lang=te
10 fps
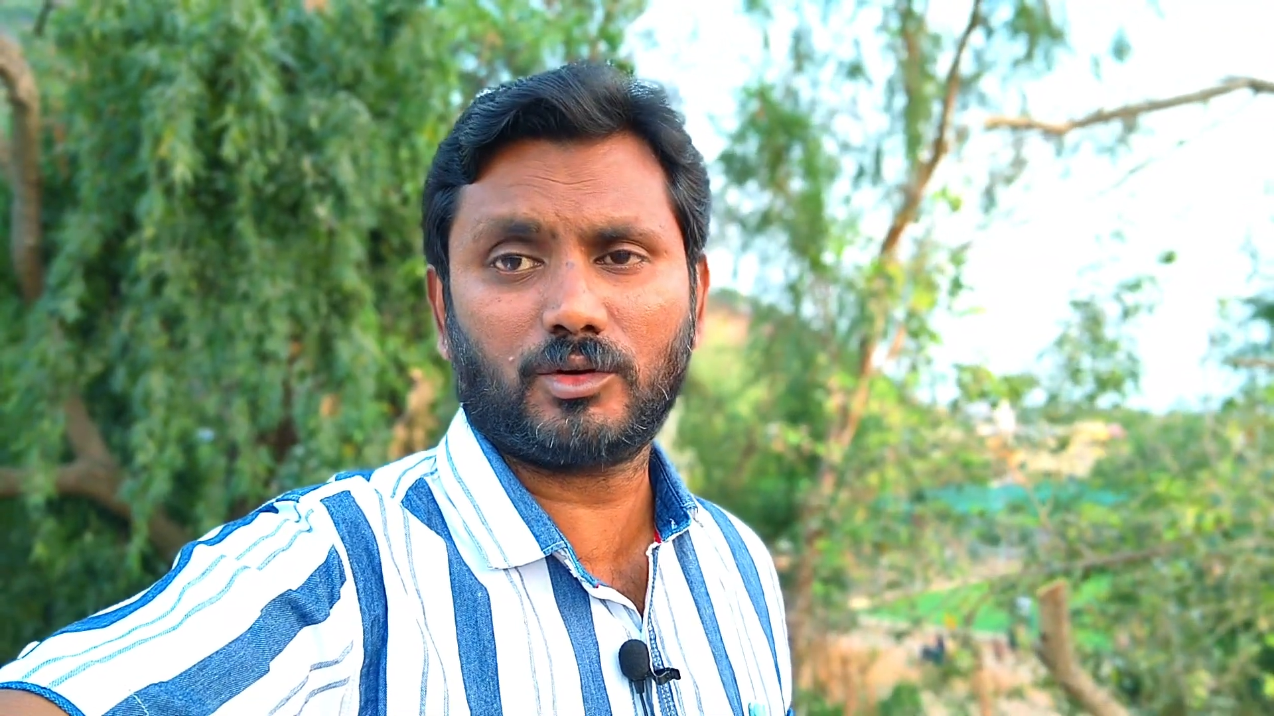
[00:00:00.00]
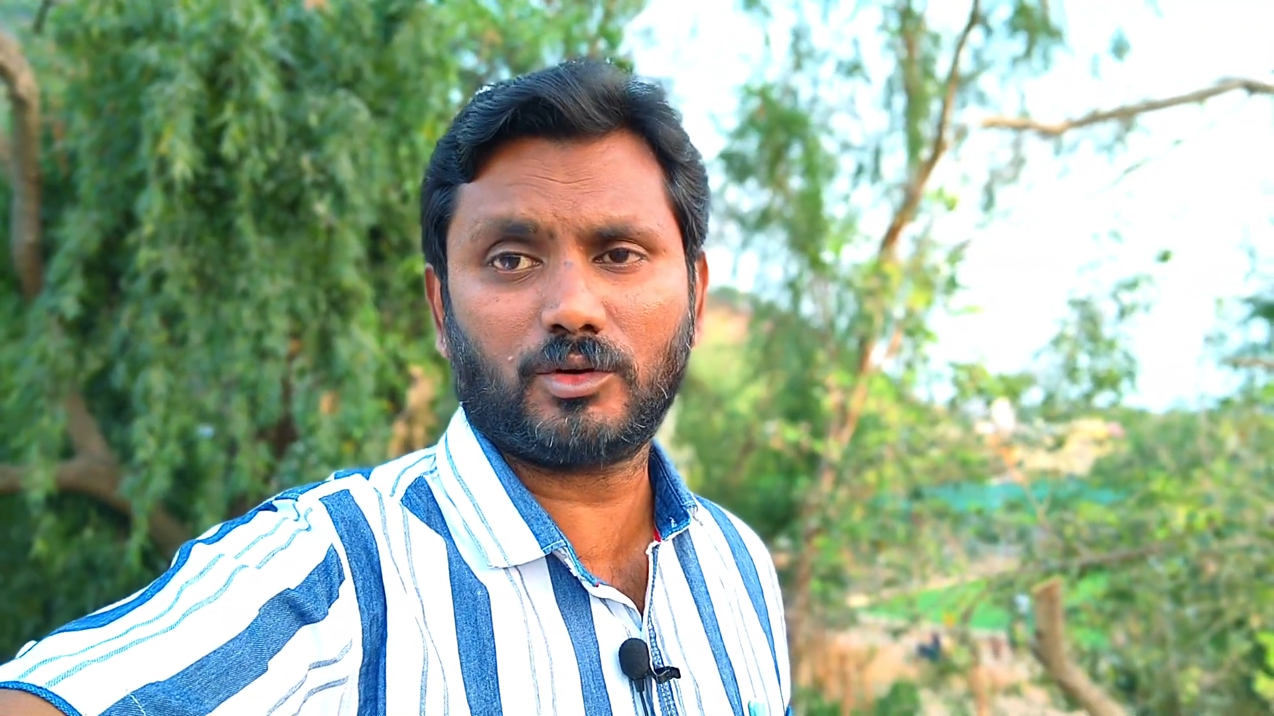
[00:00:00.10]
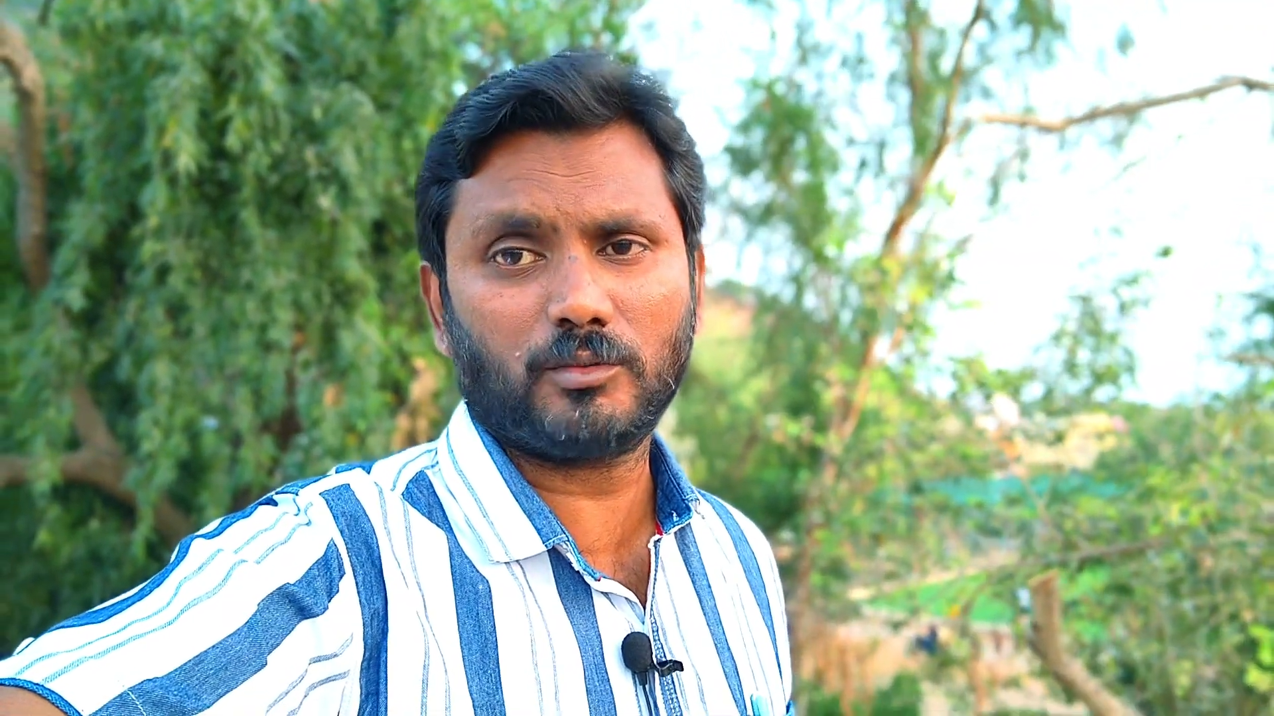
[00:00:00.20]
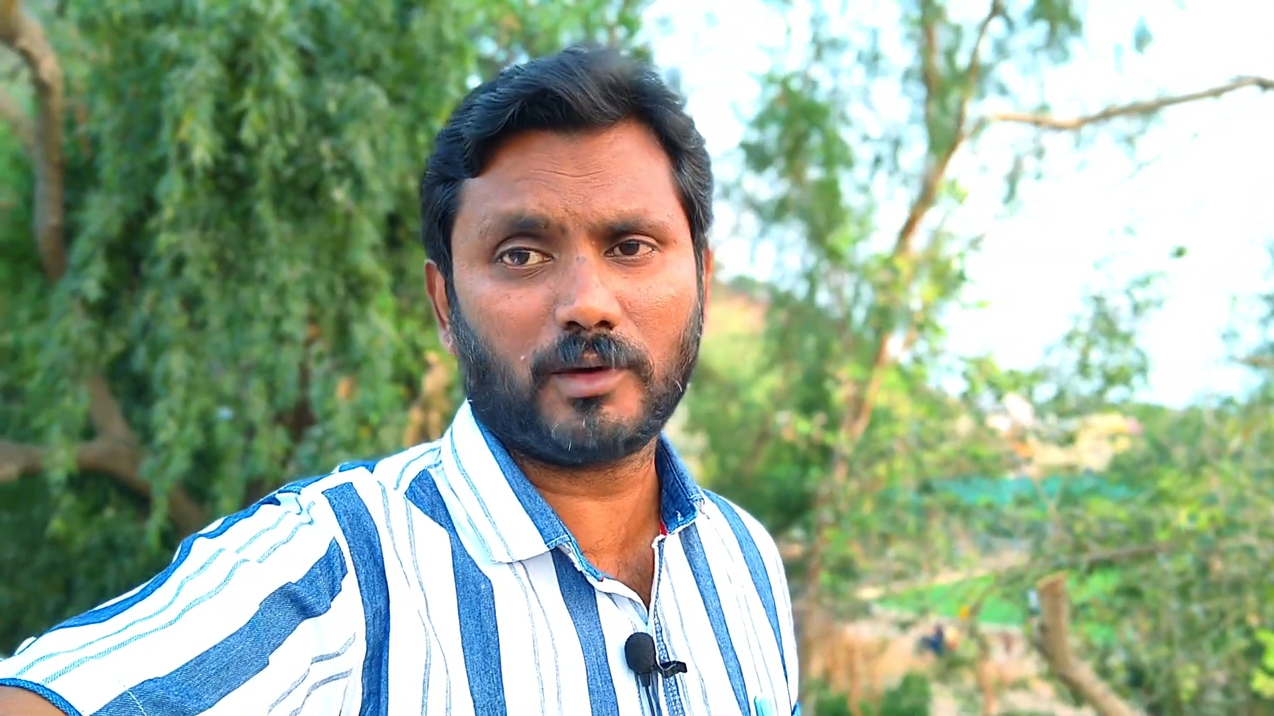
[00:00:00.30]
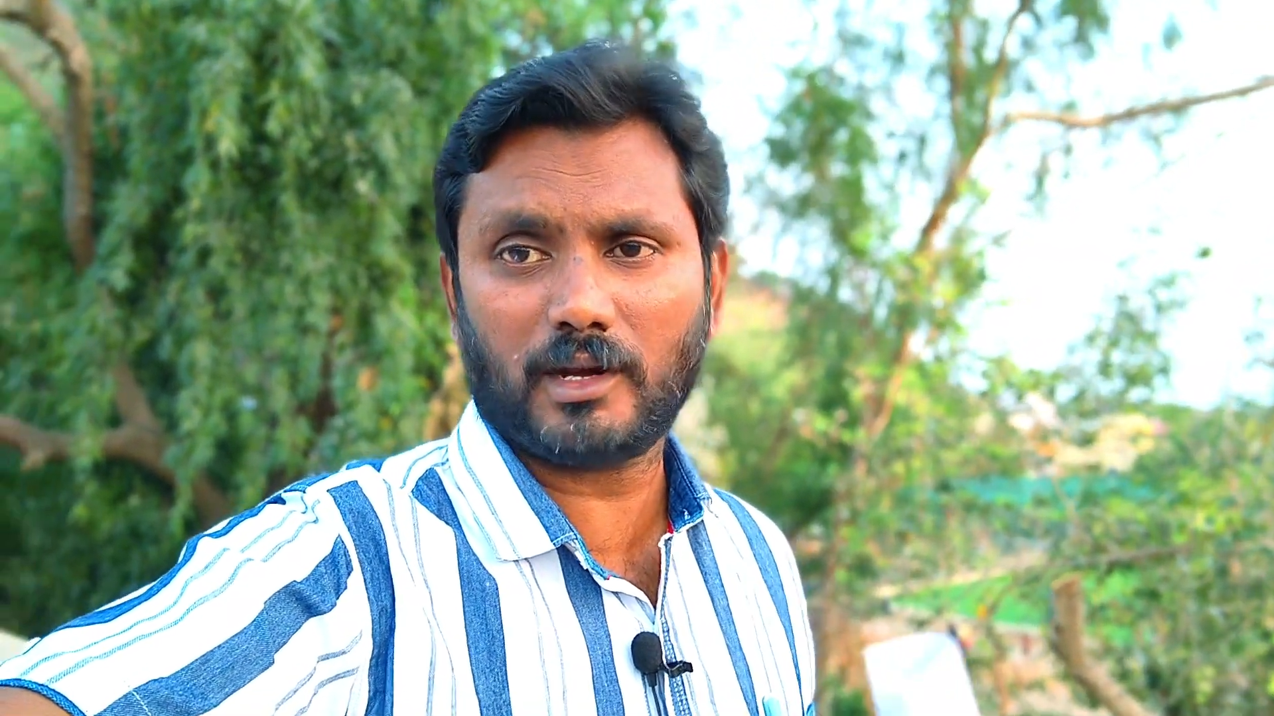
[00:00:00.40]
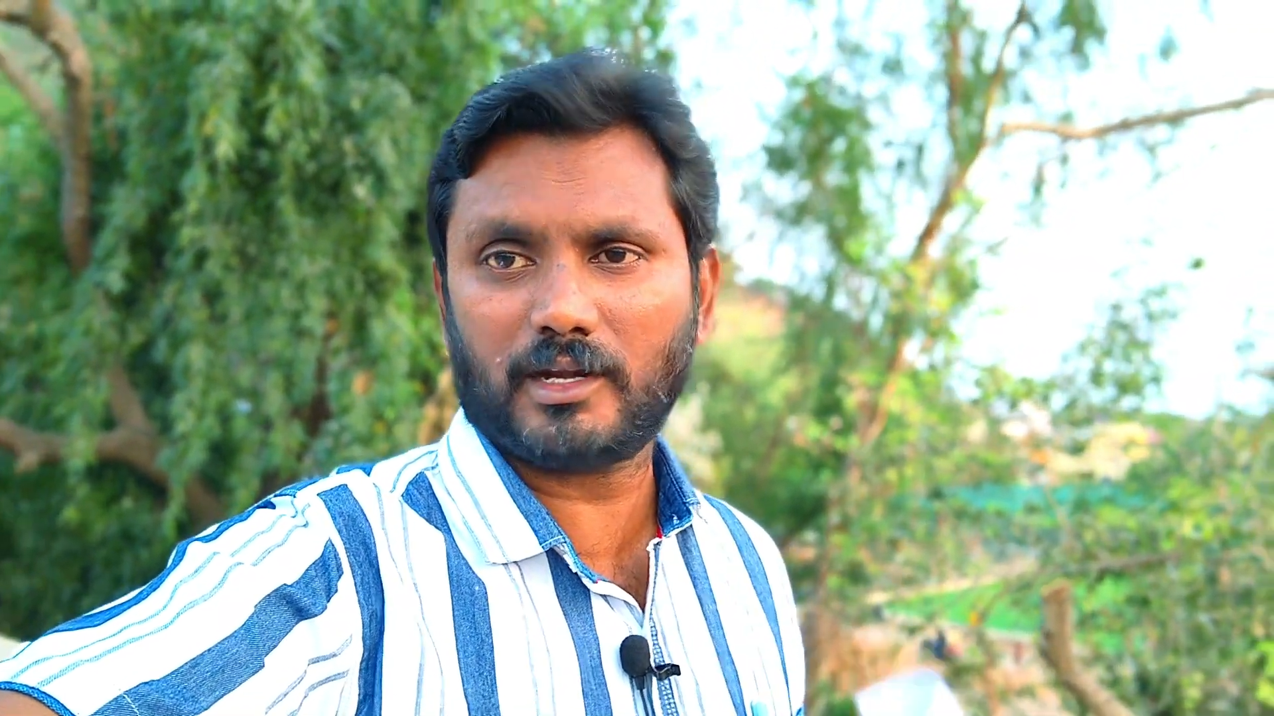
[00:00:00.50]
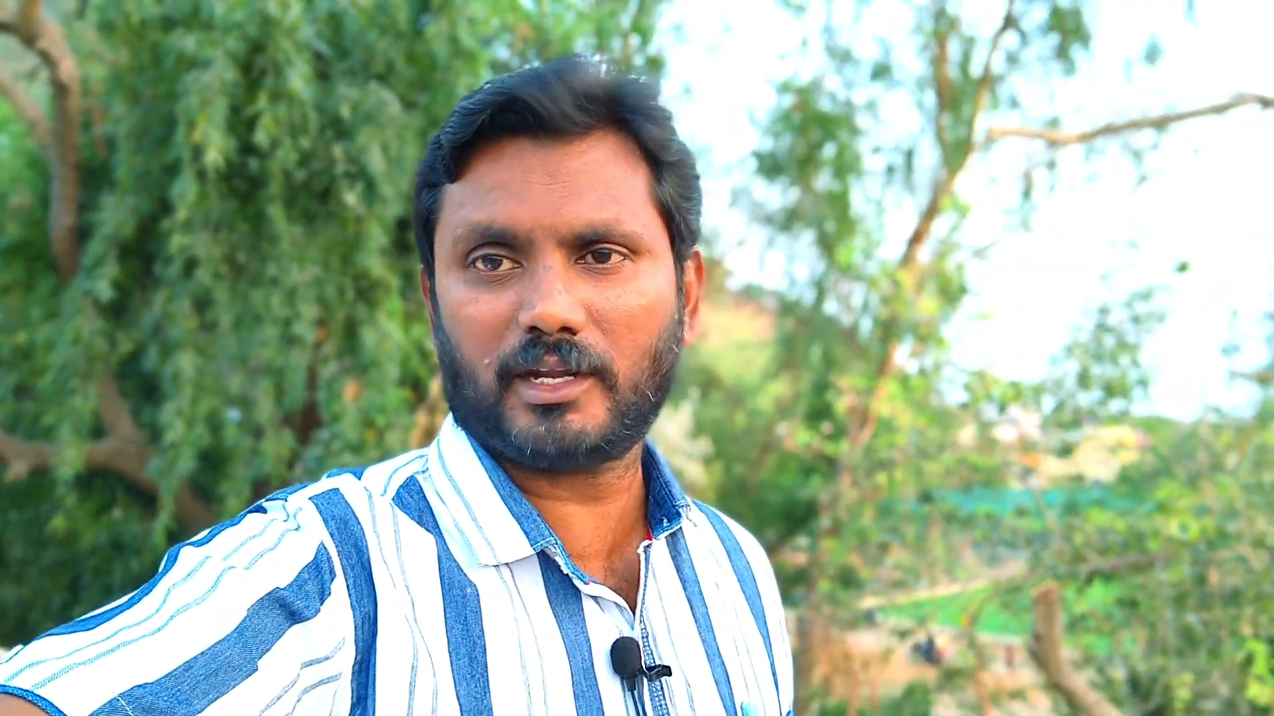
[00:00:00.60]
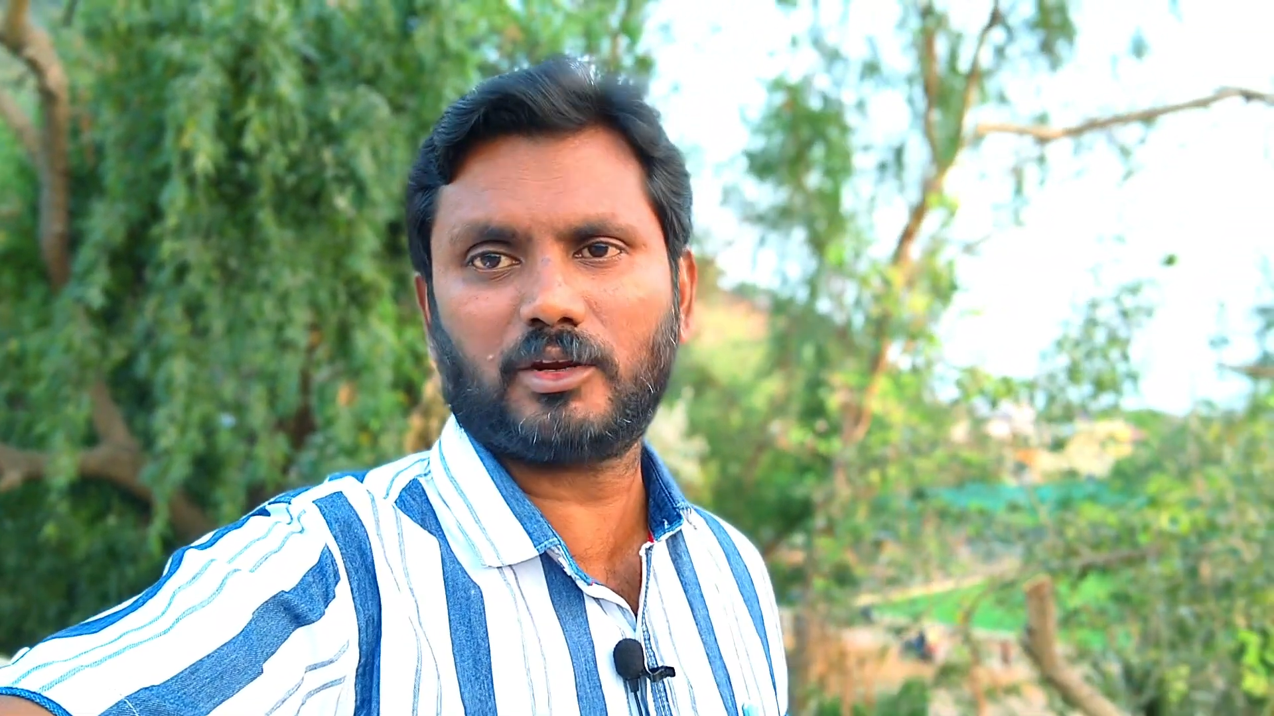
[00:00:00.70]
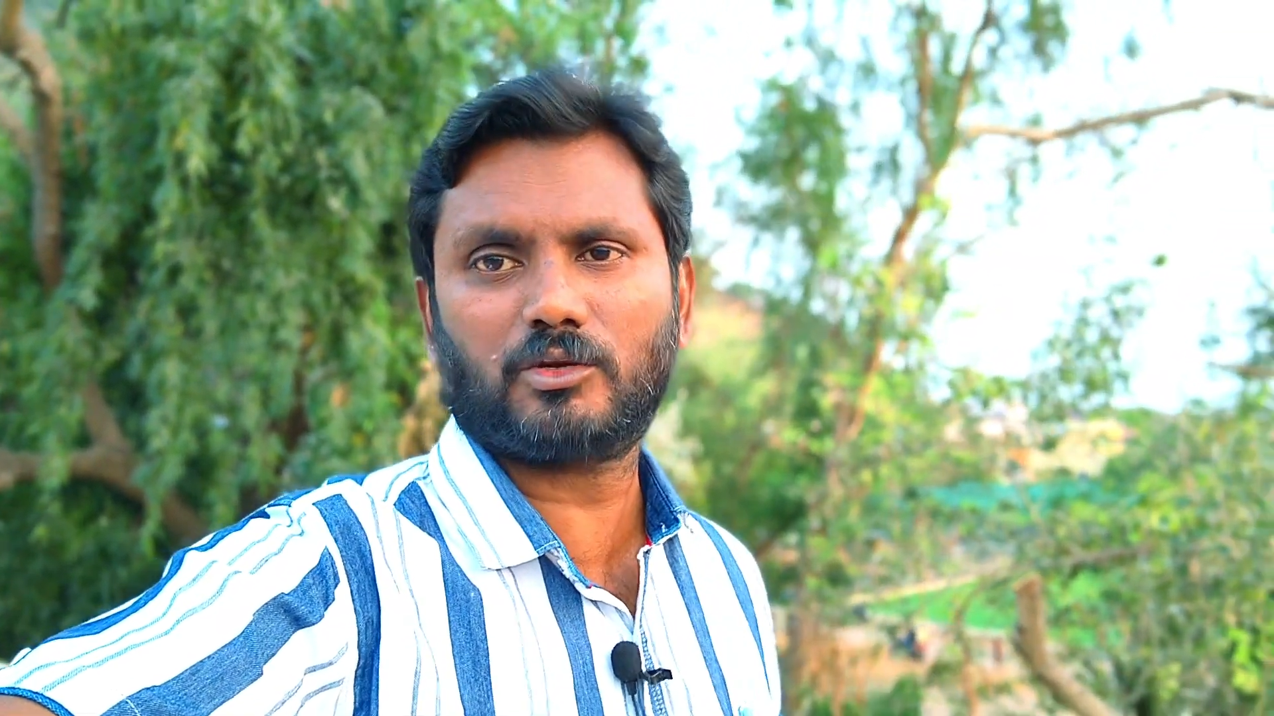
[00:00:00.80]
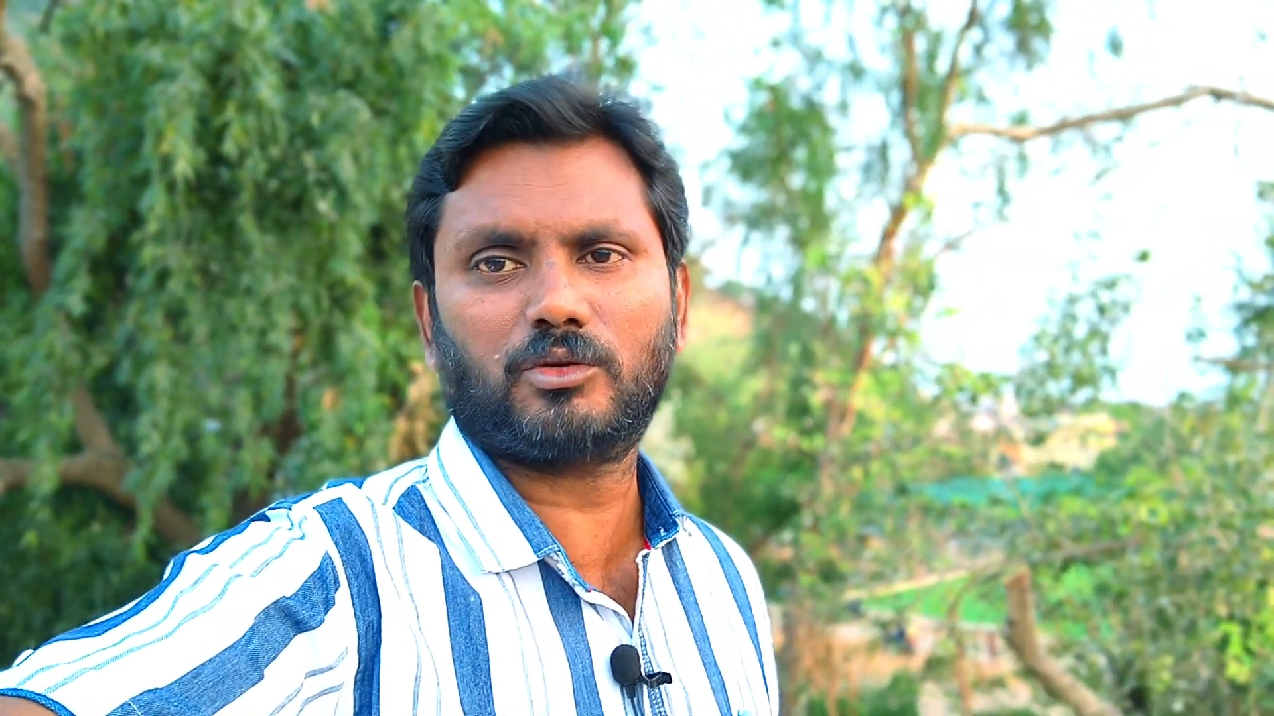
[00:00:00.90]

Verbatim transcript: ఉండదు మరలా టికెట్